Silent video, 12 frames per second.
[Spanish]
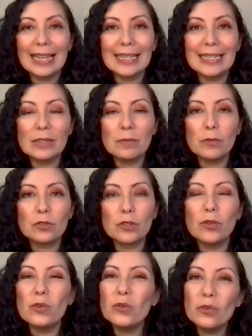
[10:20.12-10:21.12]
decimos,
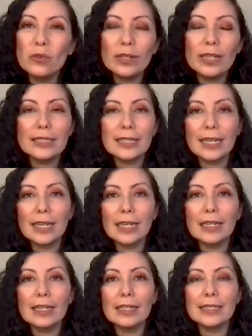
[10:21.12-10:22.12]
no, no, no, es
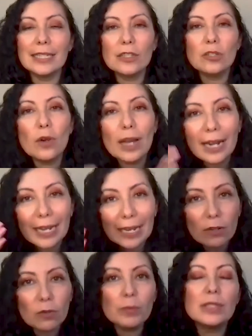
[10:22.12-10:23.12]
que si yo
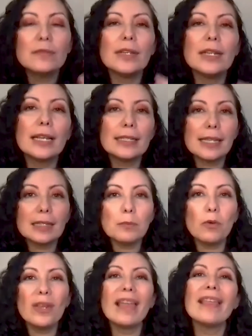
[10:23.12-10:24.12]
arreglo mis finanzas
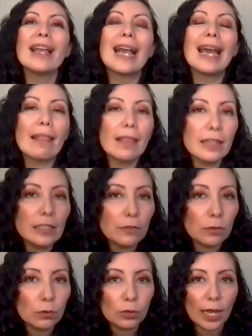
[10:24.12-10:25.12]
voy a dejar de
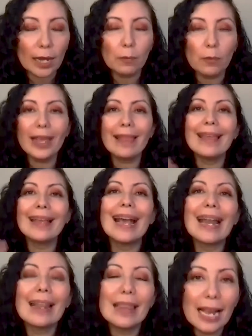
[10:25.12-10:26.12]
disfrutar, voy a
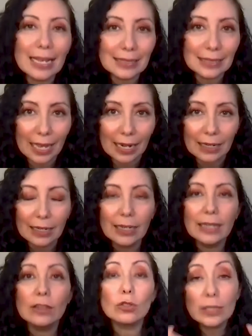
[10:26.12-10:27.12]
dejar de gastar.
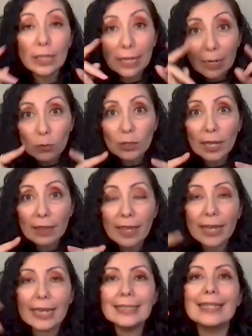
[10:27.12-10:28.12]
Entonces tenemos la
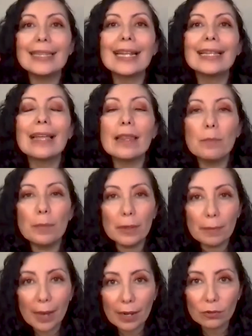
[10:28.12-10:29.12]
idea que se trata de
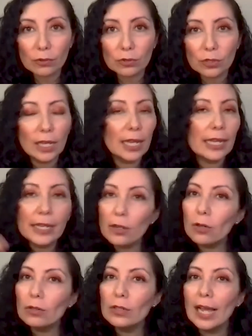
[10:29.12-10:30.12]
privarnos y
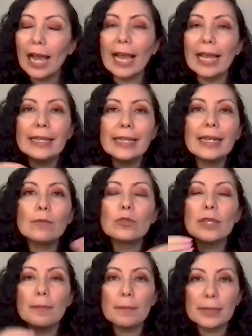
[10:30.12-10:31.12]
no, ahí
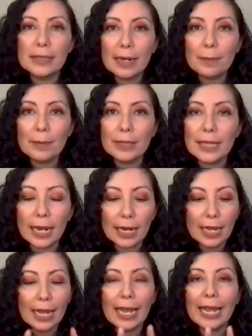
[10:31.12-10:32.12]
tenemos que empezar a
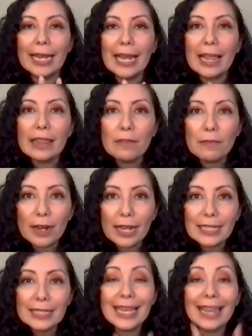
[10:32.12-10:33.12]
pensar en la
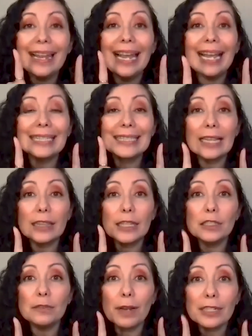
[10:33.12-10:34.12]
diferencia de la
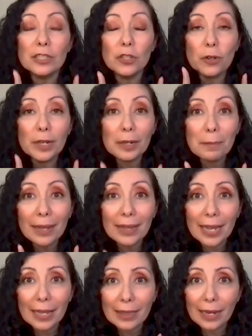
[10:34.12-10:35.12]
satisfacción
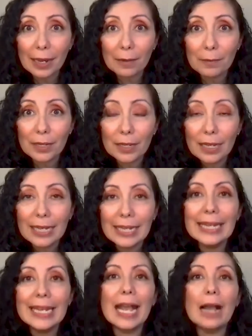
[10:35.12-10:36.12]
inmediata, Gaby,
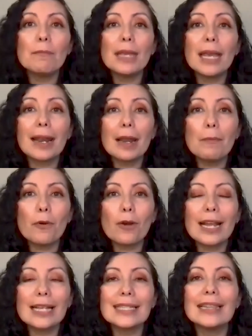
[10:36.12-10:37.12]
y cambiarla
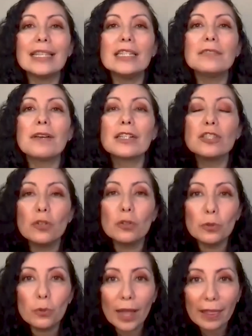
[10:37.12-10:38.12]
por la
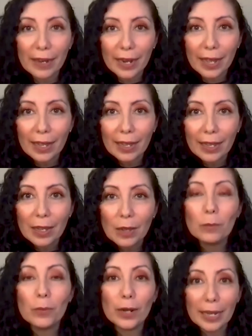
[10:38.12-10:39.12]
satisfacción duradera.
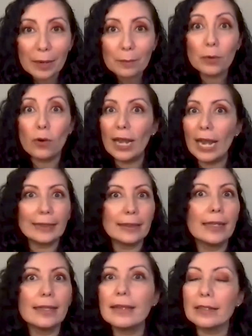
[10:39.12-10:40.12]
Por ejemplo, la
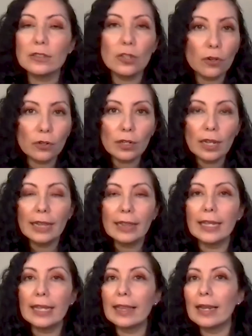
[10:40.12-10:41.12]
tentación
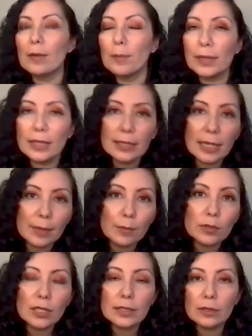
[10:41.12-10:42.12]
de que de repente
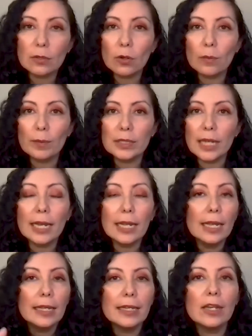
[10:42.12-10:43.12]
salimos al centro
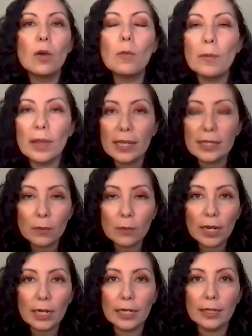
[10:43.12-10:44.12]
comercial y como me decía
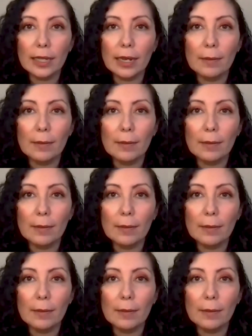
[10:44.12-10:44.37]
una clienta